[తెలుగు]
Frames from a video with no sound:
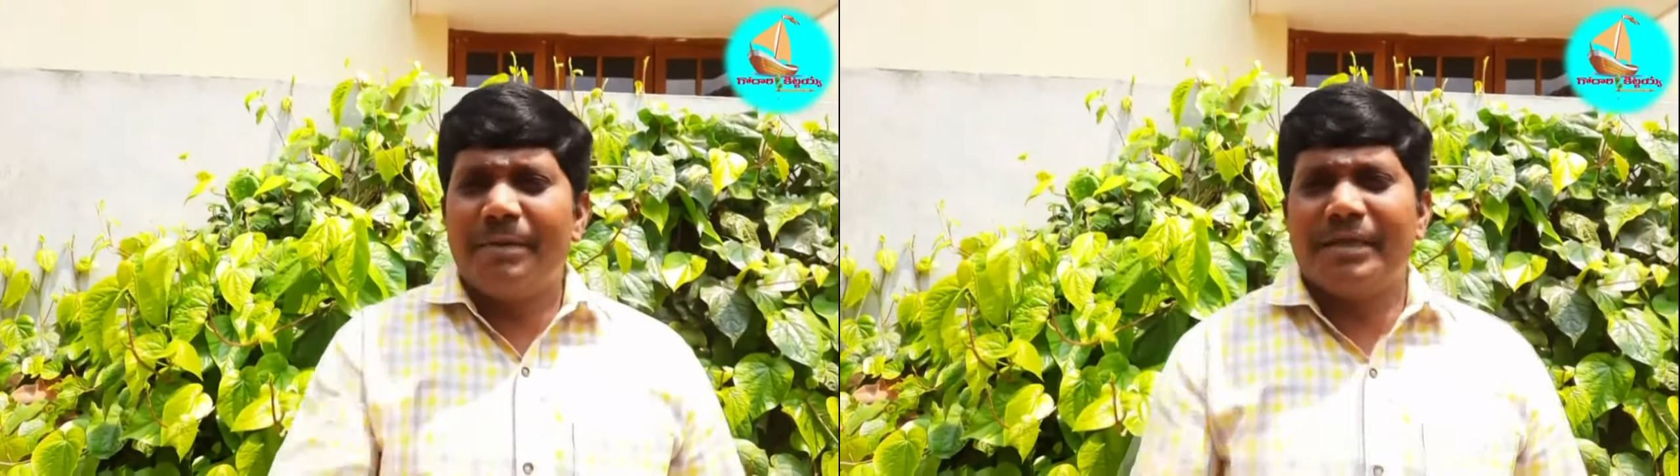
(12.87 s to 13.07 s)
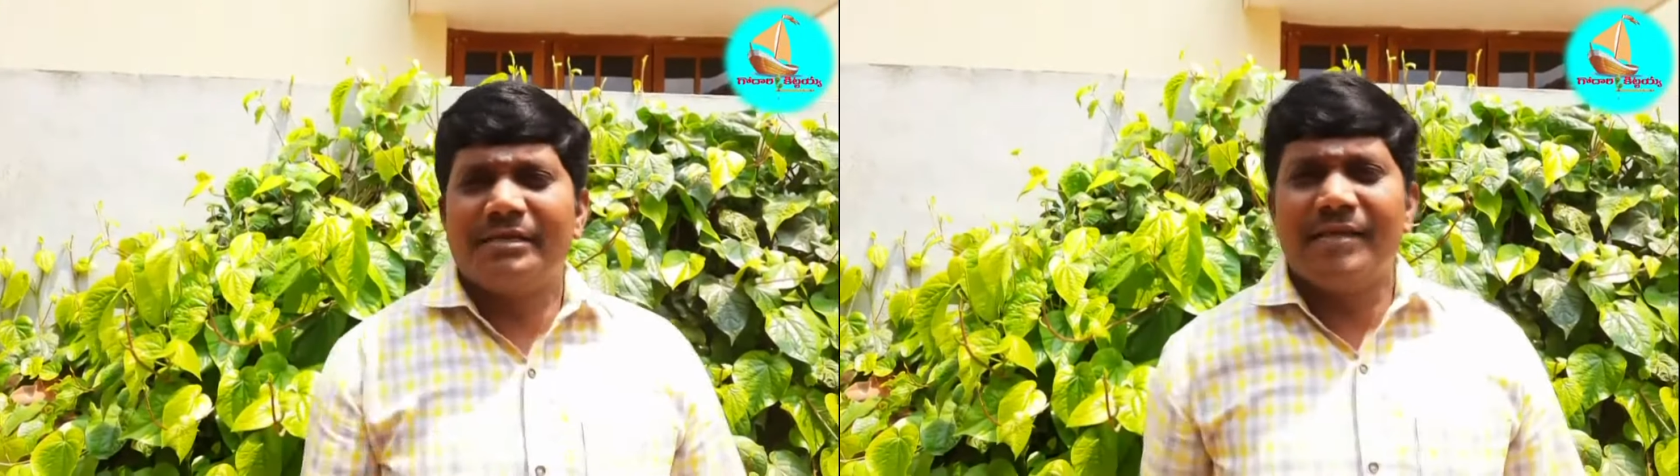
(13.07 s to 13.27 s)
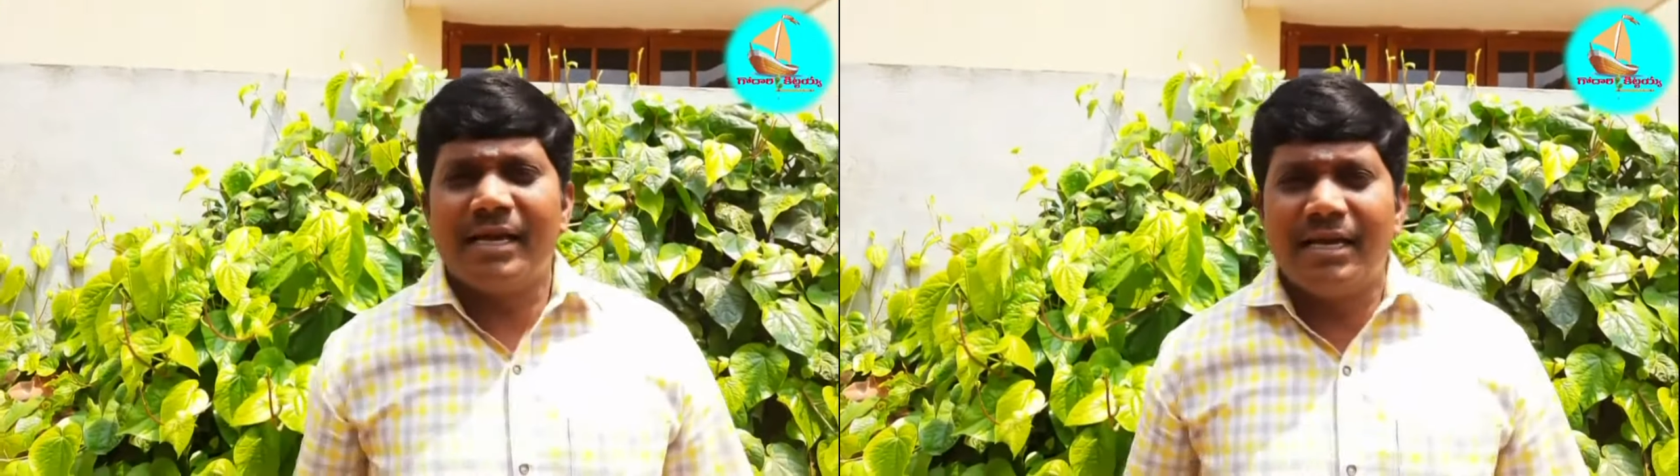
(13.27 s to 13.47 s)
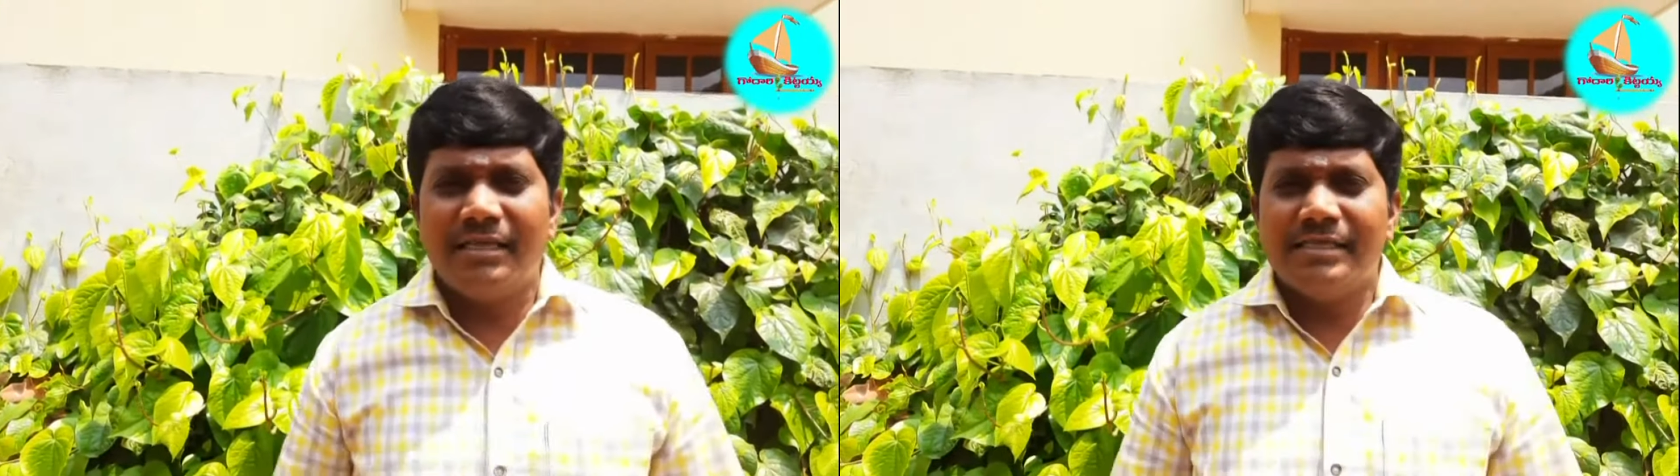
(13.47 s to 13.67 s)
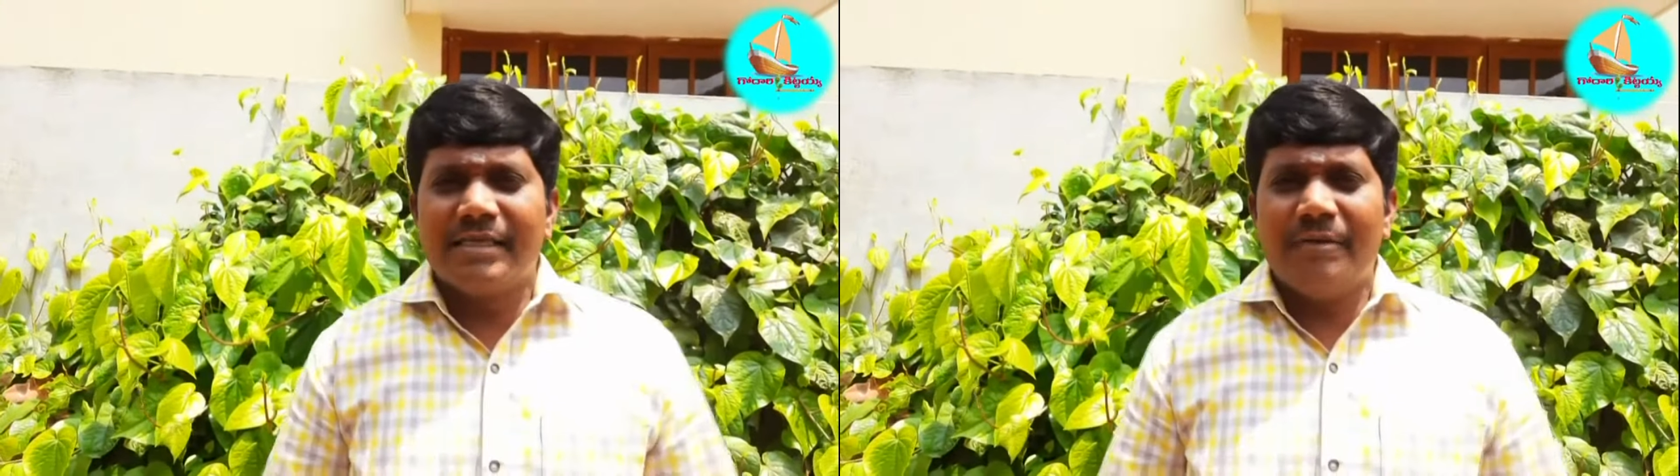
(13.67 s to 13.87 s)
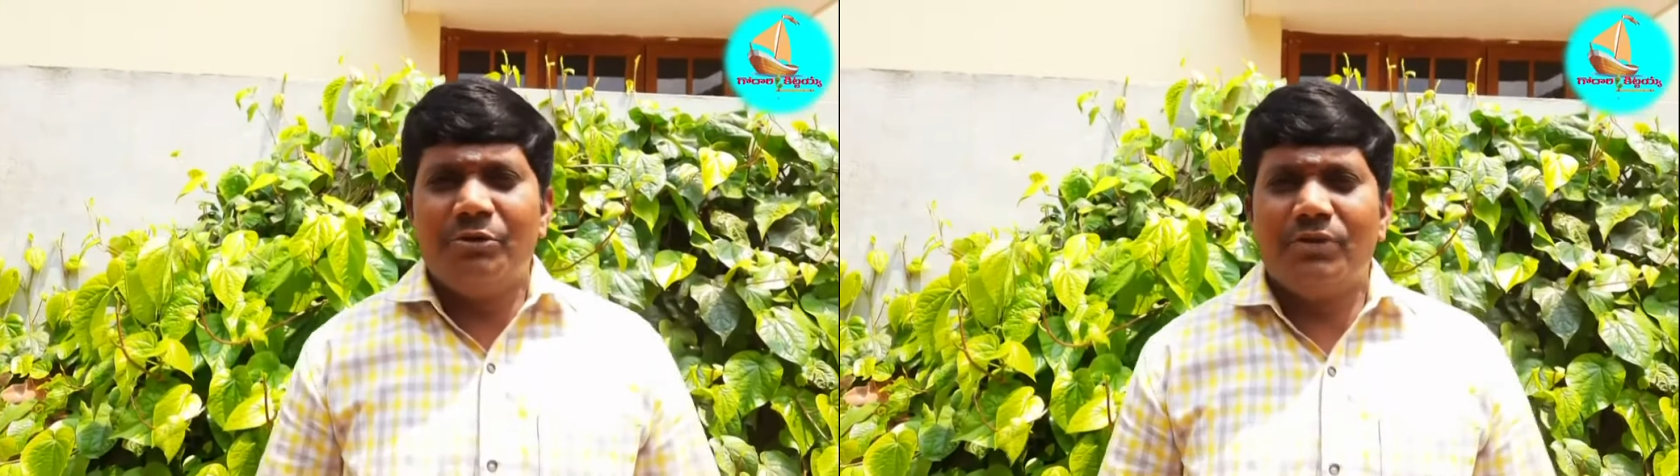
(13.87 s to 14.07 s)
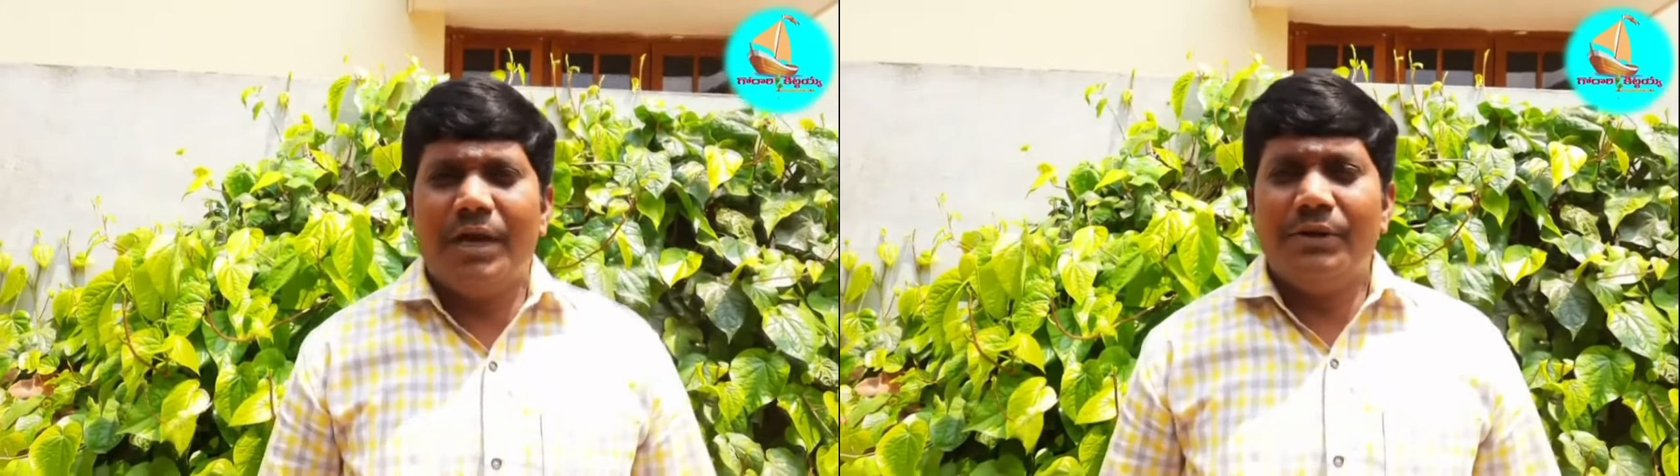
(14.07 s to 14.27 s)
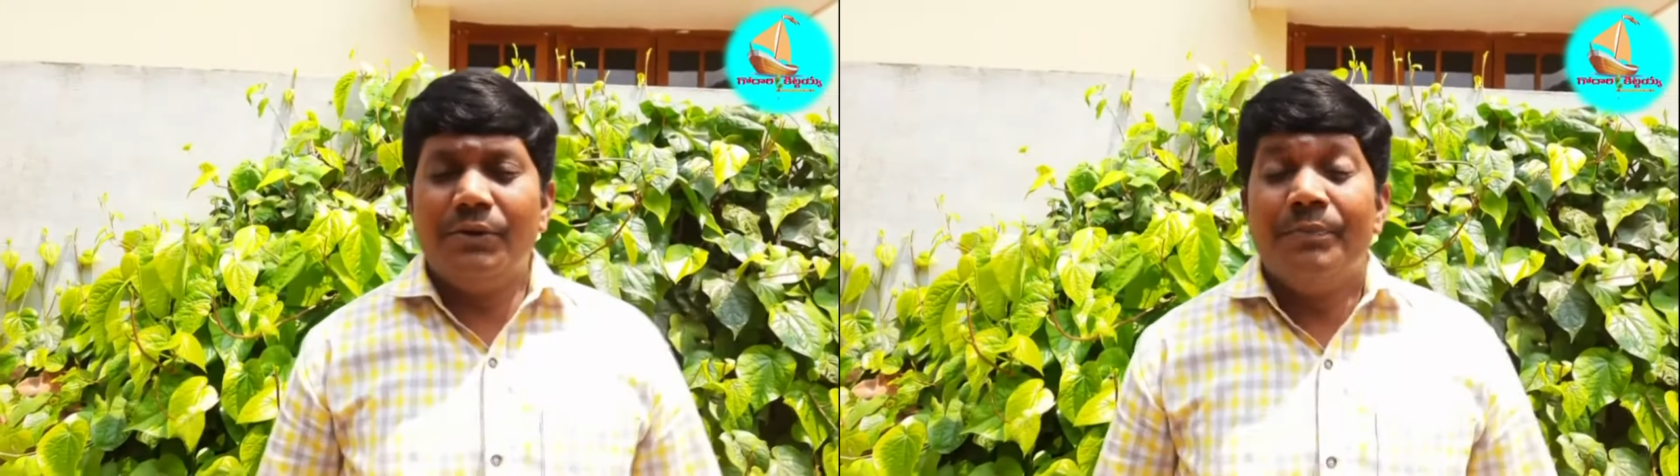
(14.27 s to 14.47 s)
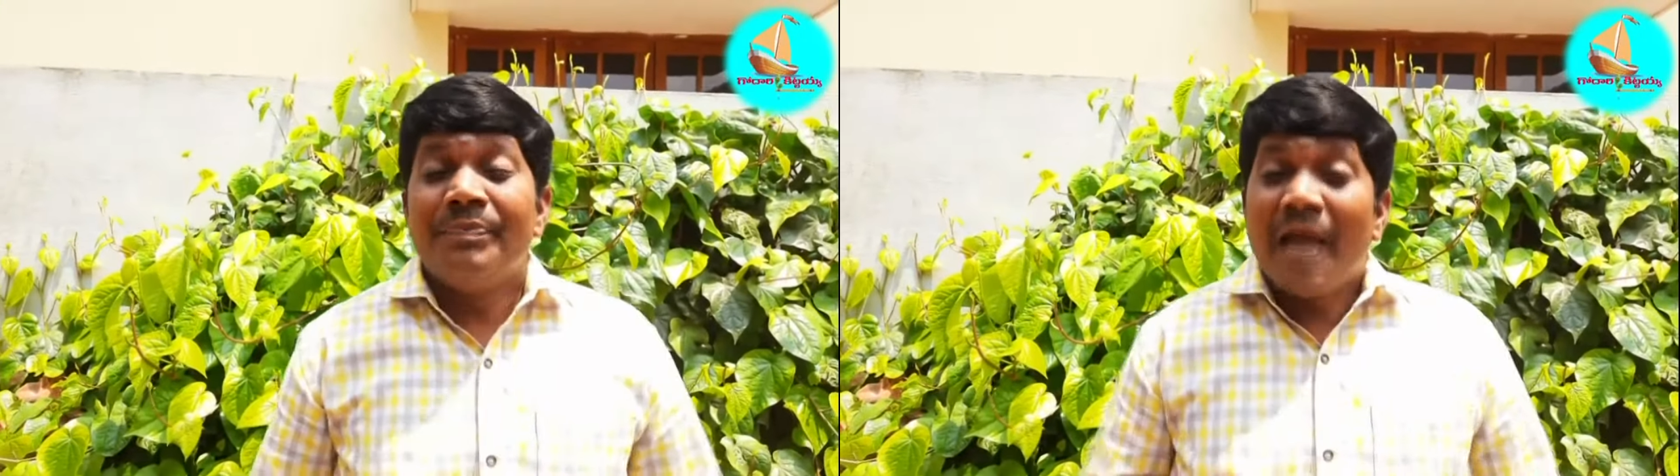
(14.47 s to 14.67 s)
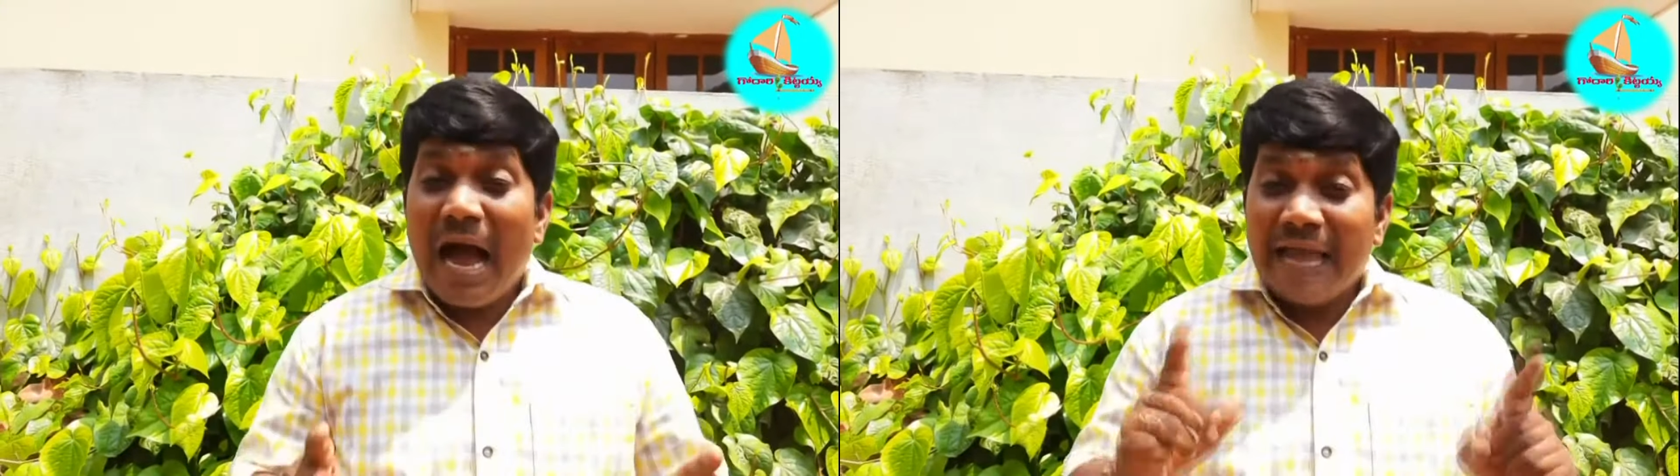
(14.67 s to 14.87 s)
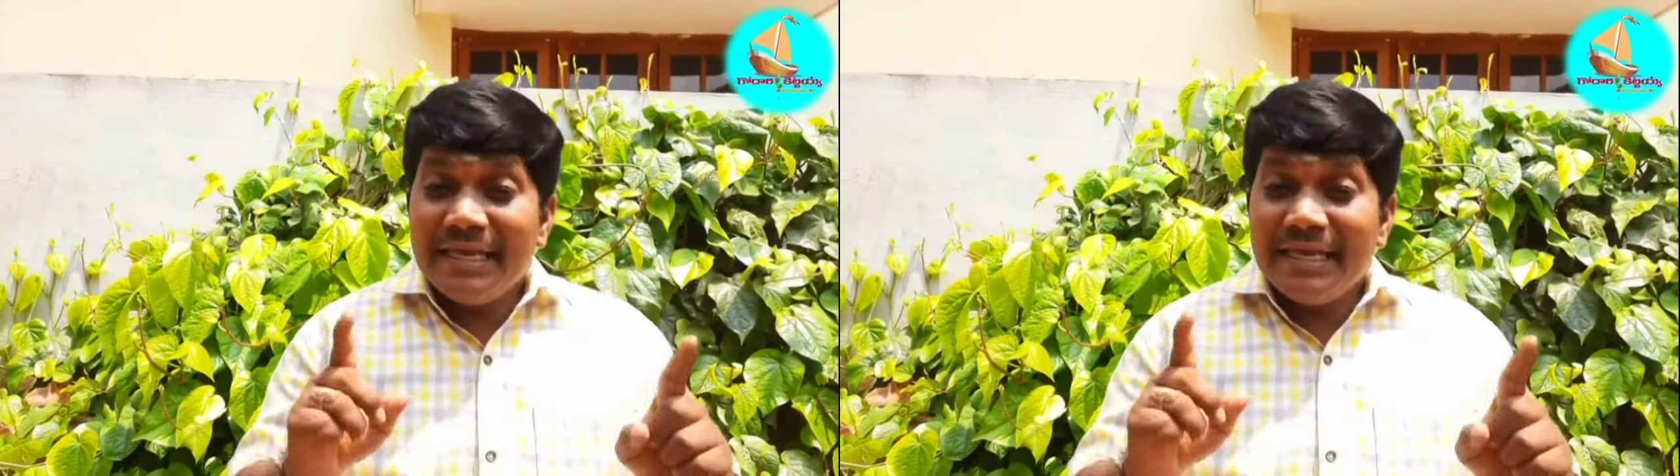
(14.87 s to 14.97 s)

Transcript: అద్భుతమైన ప్రదేశానికి నేను తీసుకెళ్లిపోతున్నాను